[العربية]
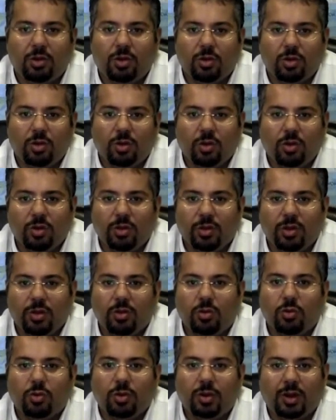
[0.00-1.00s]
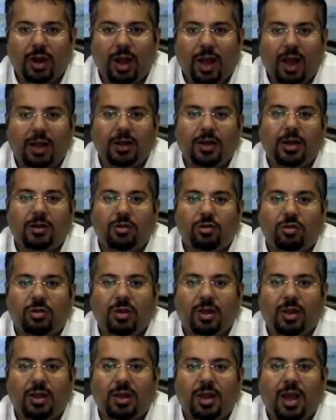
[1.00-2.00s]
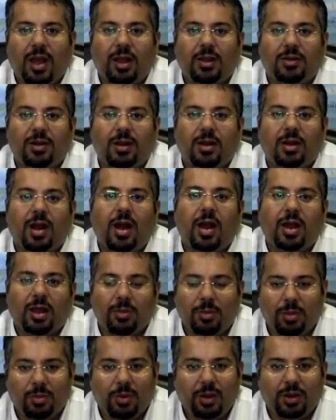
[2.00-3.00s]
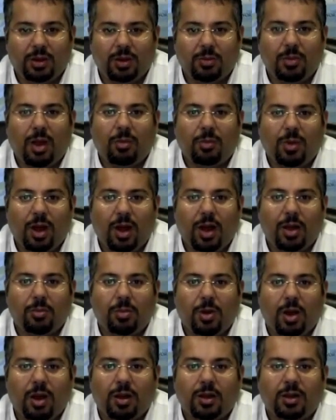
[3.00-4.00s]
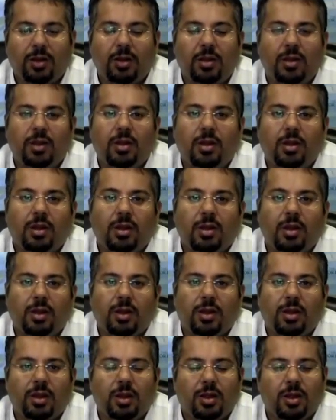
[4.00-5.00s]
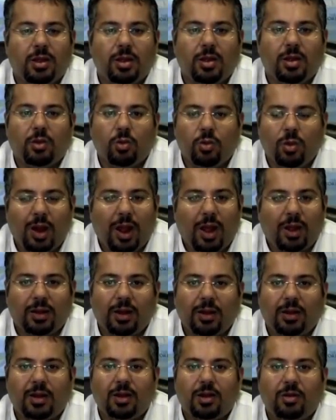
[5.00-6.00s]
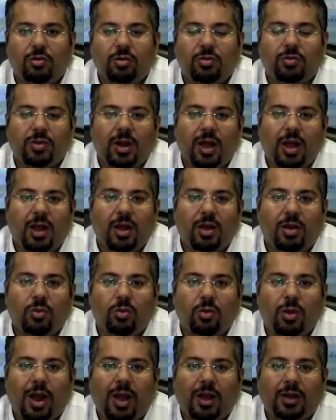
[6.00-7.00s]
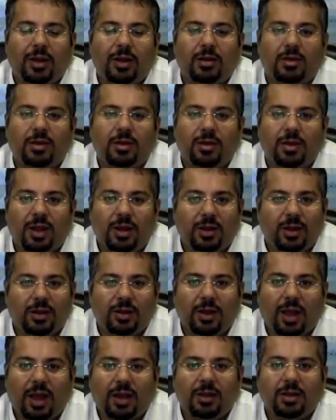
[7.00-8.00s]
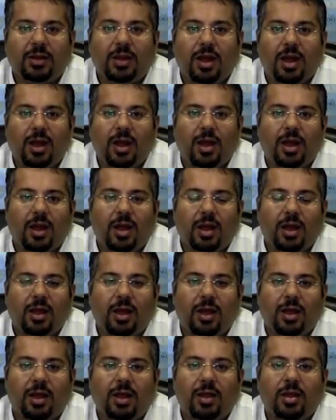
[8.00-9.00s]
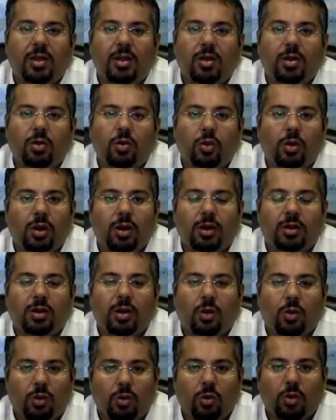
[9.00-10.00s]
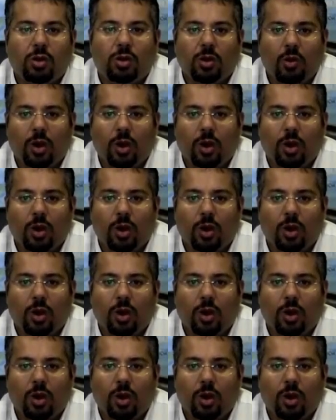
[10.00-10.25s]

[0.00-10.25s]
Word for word: انه يكون عدد الشركات الراغبه بالانضمام لاي باك آه، هو العدد اللي شفناه والعدد يعني تعدى آه، كل كل